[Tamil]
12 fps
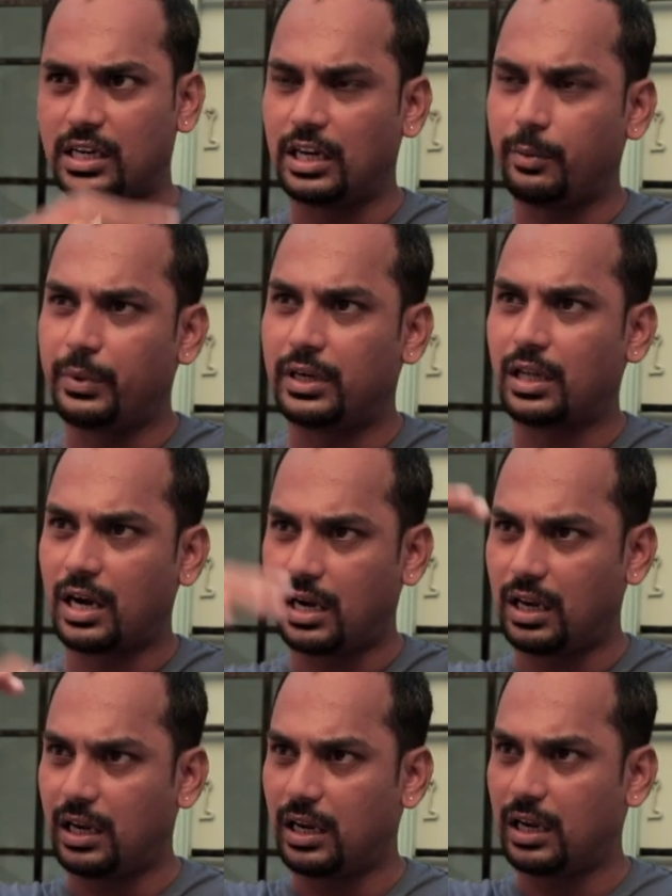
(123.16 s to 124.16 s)
சென்டிமீட்டர்
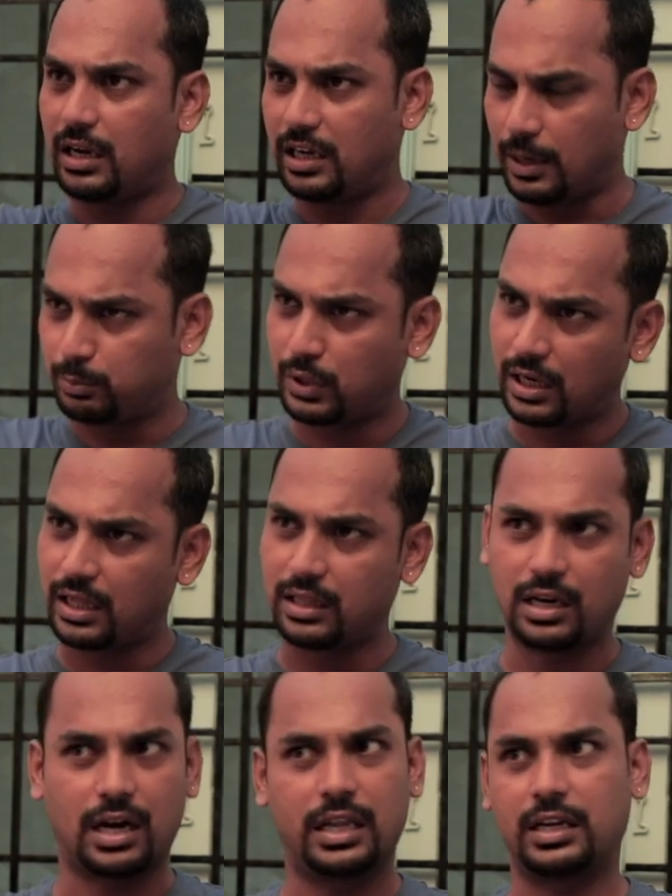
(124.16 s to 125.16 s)
அடி டெப்த்ல தான்
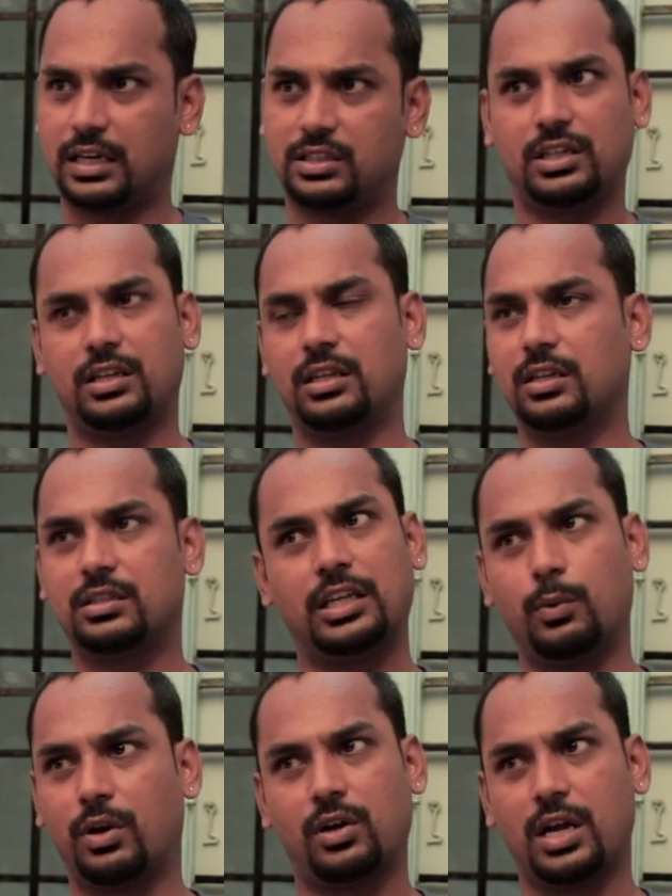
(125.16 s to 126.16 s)
இந்த நாணயம் கிடைச்சிருக்கு
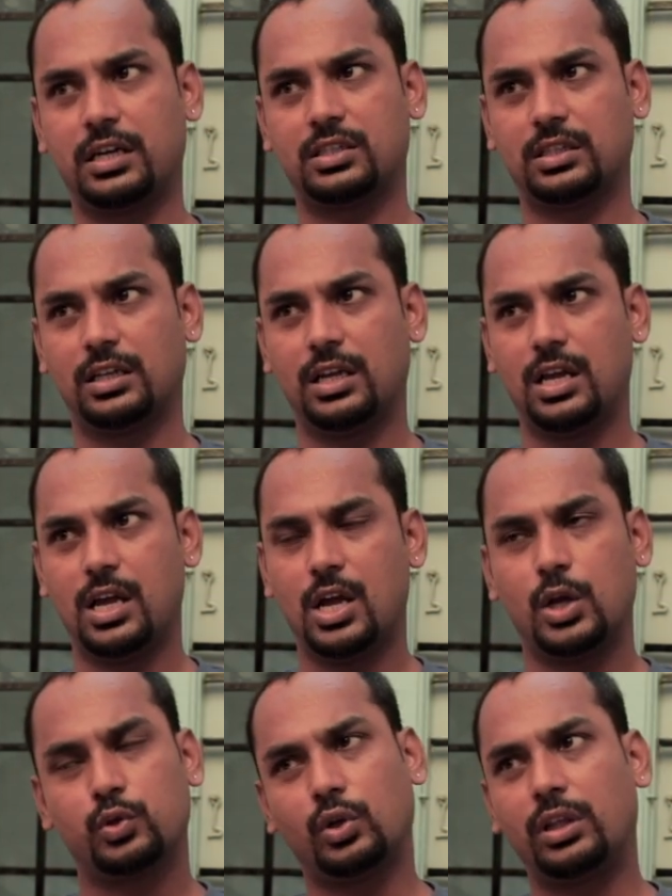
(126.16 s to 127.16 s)
சில்வர் காயின்ஸ்
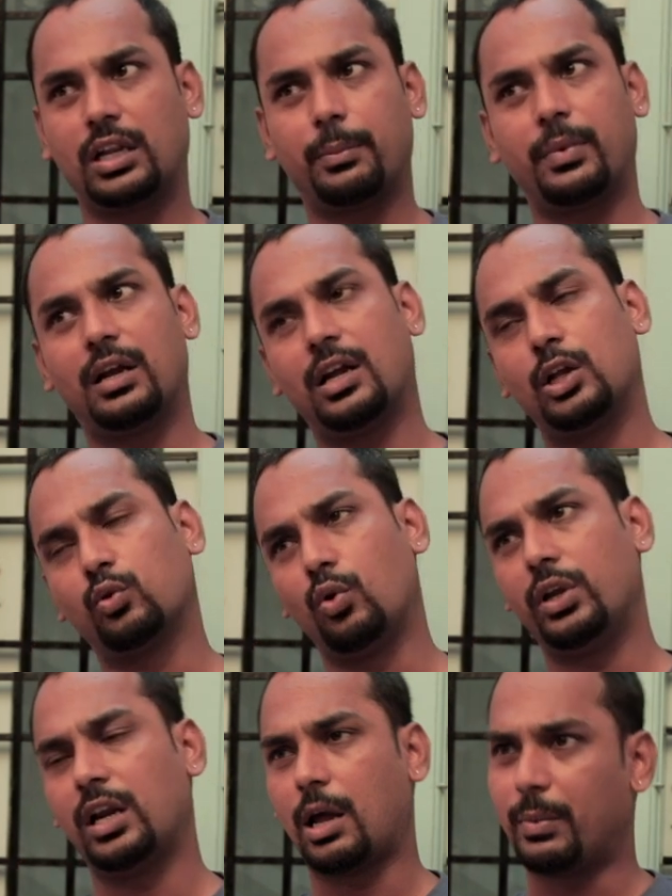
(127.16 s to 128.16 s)
ஸோ இதை நம்ம
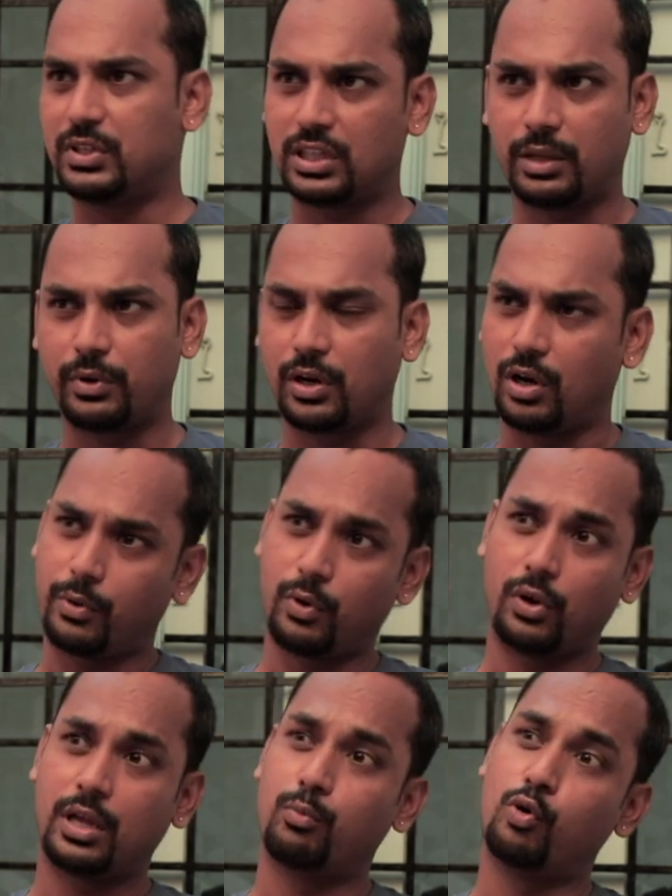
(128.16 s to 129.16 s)
தொல்லியல் அமைச்சர் அவர்களும்
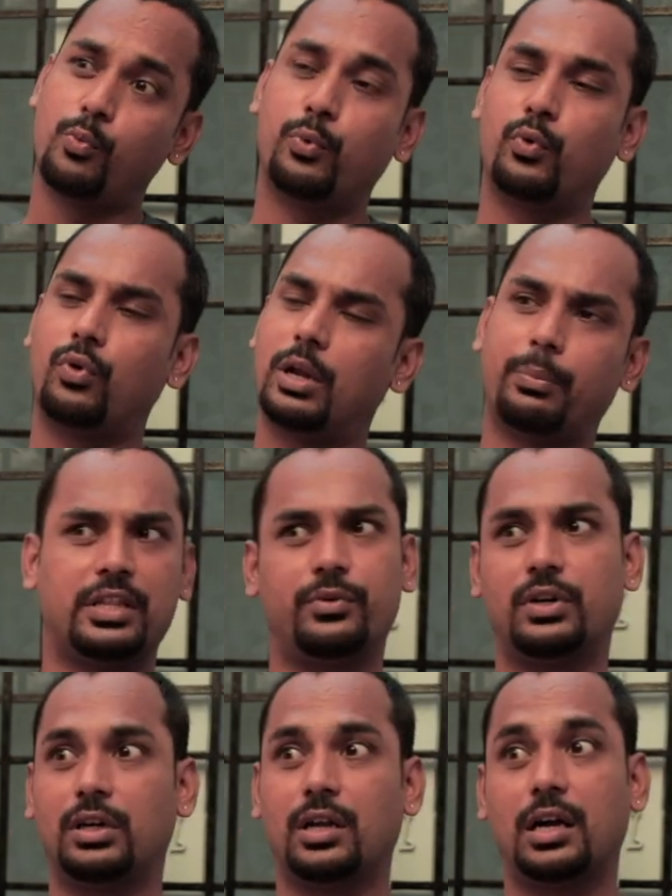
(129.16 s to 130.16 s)
அவருடைய முகப்பு நூலில்
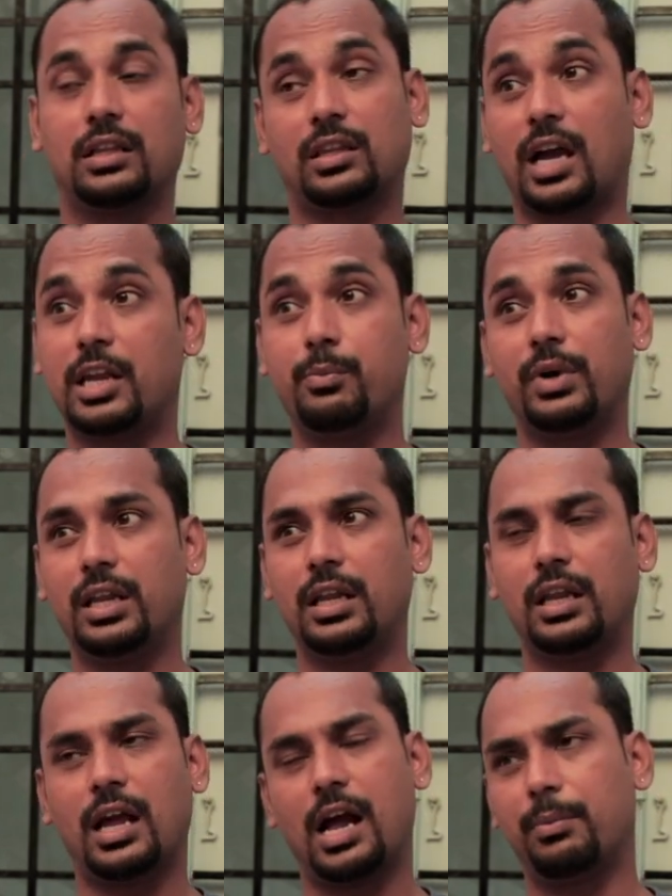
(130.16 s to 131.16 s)
பதிவிட்டிருக்காங்க தாய்மடி
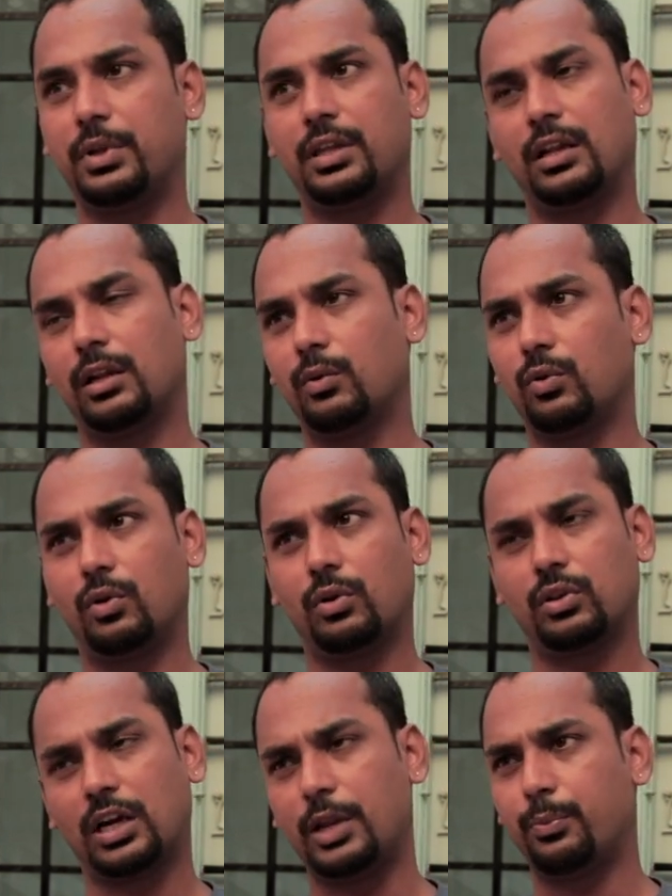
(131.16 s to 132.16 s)
அப்படிங்கிற ஒரு
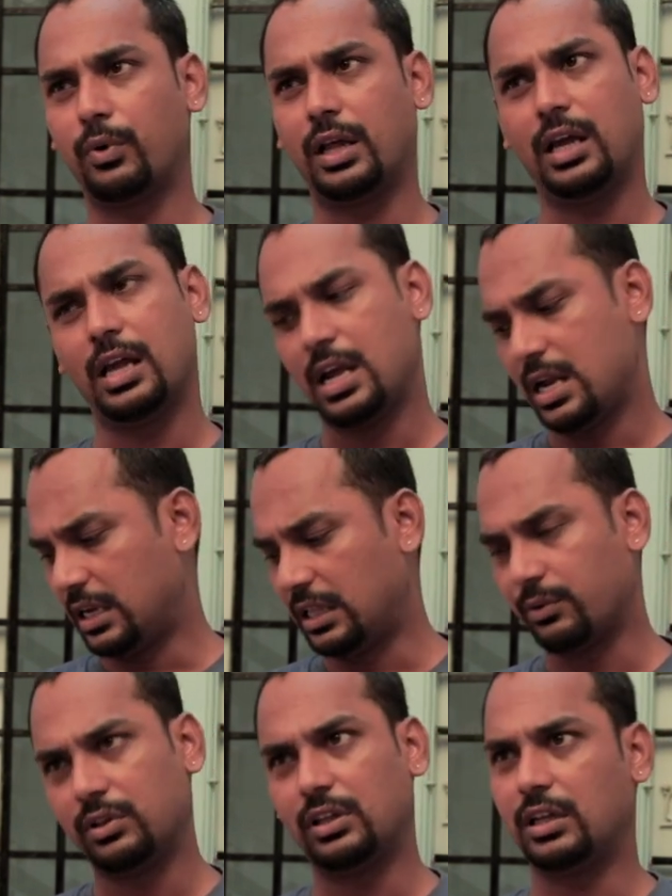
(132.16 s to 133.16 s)
தலைப்பில்
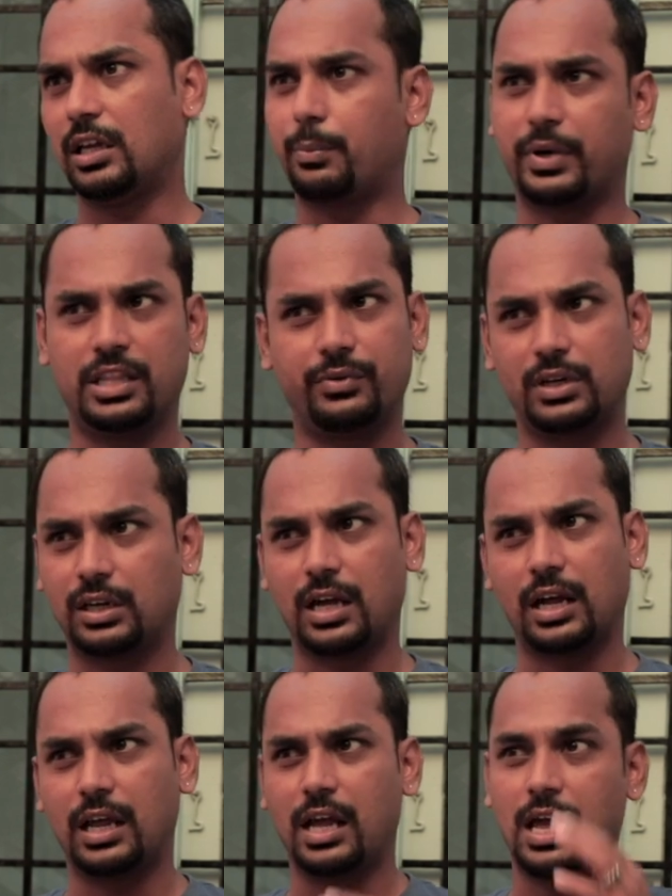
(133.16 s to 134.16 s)
இதை வந்து
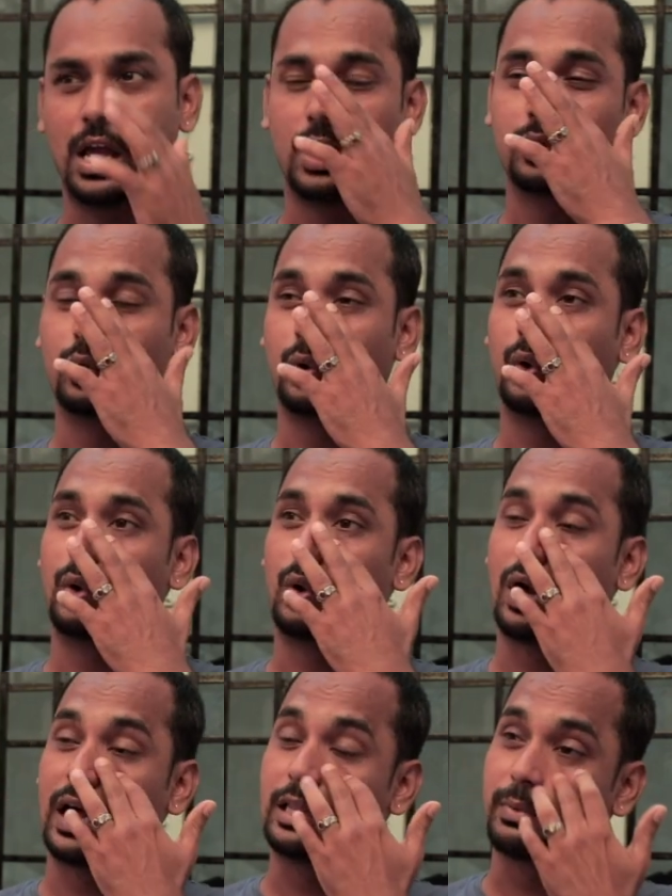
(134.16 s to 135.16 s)
பதிவிட்டிருக்காங்க ஸோ
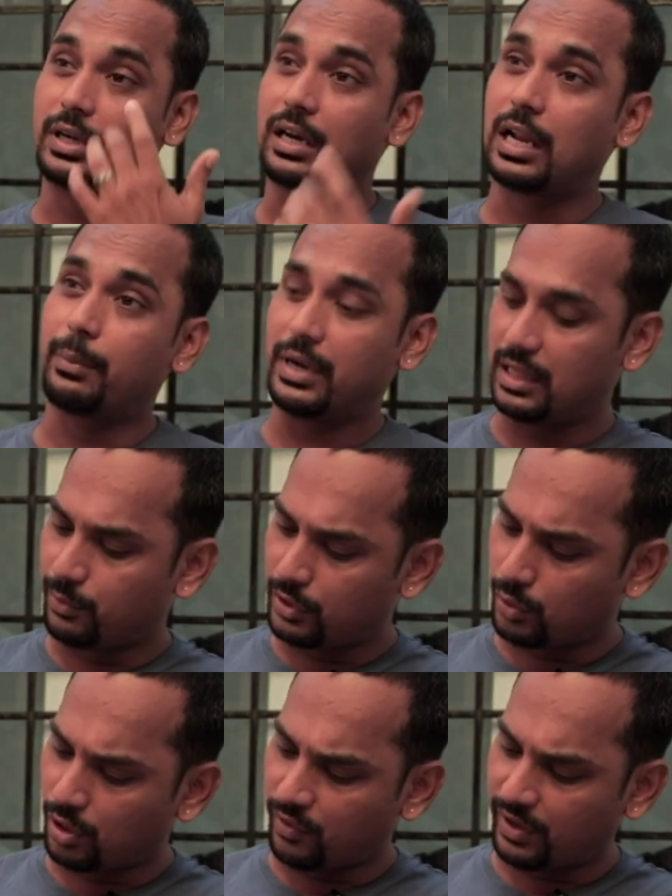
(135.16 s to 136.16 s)
அது மட்டும் இல்லாமல் இது
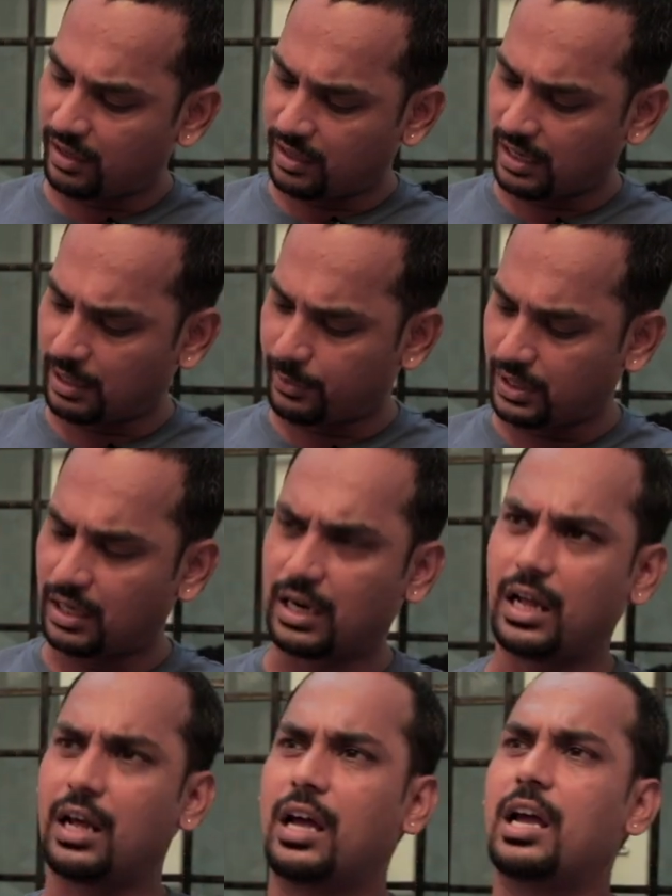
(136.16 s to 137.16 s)
இதோட இடம்
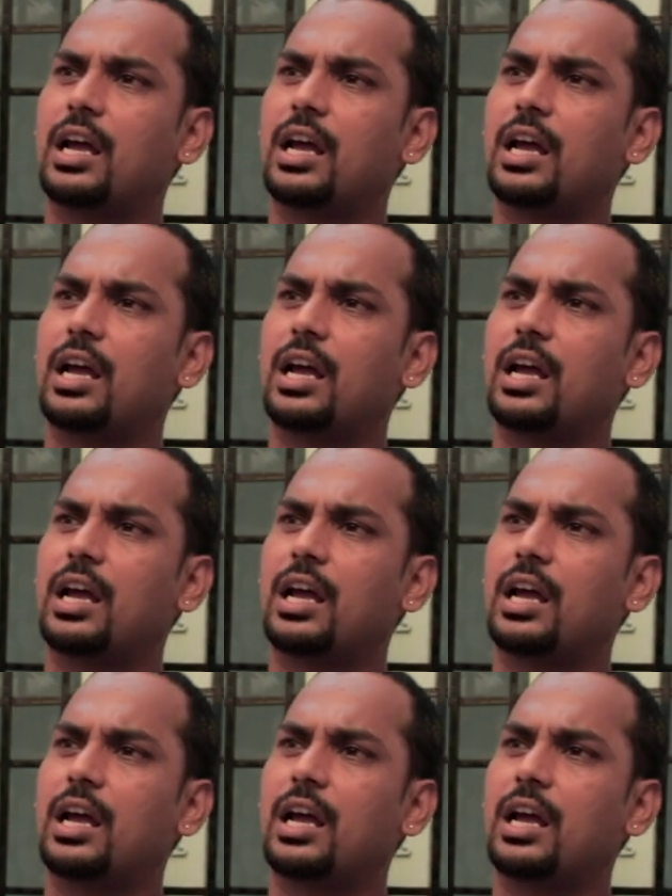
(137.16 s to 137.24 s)
பார்த்தீங்கன்னா